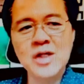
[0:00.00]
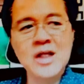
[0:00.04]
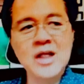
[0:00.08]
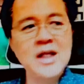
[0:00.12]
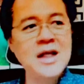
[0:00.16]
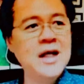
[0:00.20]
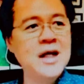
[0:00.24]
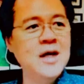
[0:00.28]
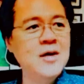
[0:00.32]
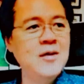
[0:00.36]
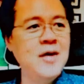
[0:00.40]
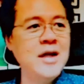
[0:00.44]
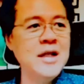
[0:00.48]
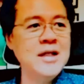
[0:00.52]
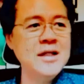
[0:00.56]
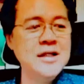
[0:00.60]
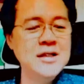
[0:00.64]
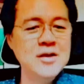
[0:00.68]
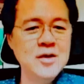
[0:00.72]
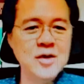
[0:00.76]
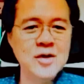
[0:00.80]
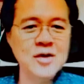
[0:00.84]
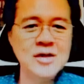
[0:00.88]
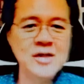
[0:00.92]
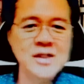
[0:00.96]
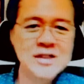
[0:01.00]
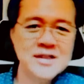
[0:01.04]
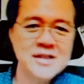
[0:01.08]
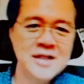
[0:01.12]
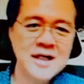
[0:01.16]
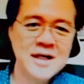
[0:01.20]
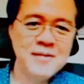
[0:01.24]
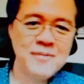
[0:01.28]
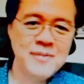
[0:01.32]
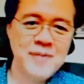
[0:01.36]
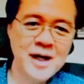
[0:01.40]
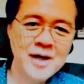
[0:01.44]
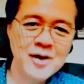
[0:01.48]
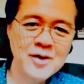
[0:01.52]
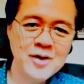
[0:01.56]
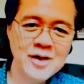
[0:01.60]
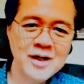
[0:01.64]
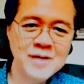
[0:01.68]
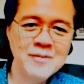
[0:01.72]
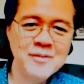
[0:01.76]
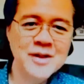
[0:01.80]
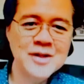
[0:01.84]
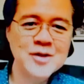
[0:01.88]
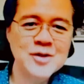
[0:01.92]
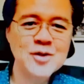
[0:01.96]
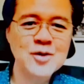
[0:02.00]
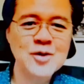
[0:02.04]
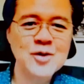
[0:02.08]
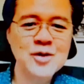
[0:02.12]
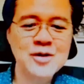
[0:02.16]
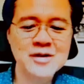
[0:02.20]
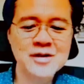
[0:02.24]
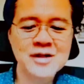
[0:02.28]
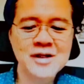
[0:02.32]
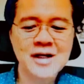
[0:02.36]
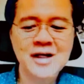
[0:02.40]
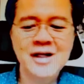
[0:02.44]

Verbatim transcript: yan ang gawain ni Doc Lisa, eh, bago ka matulog,